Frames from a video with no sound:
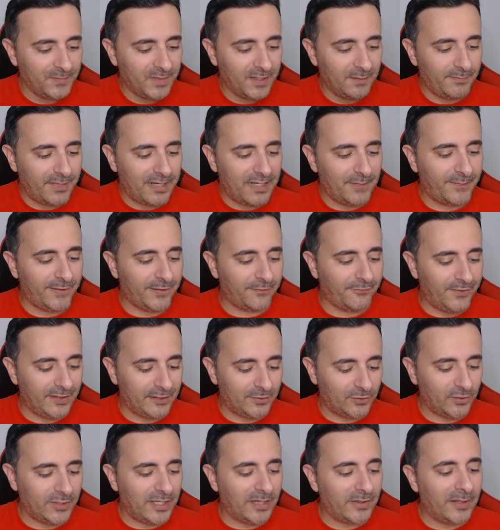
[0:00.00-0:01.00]
Vale,
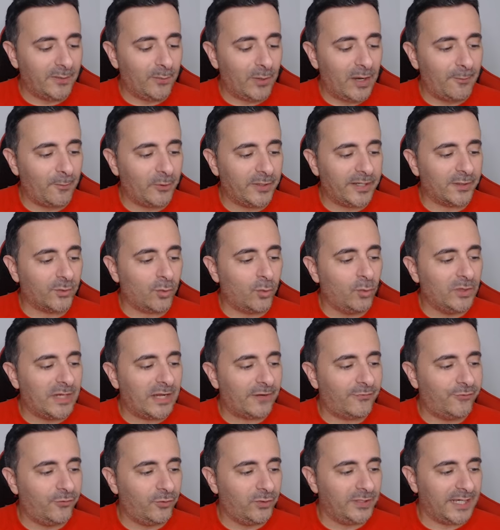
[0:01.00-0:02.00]
perfecto, y aquí vamos a poner una
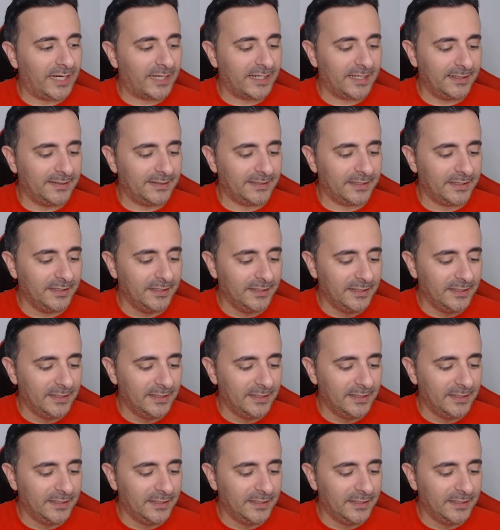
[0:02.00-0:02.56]
furia, gente,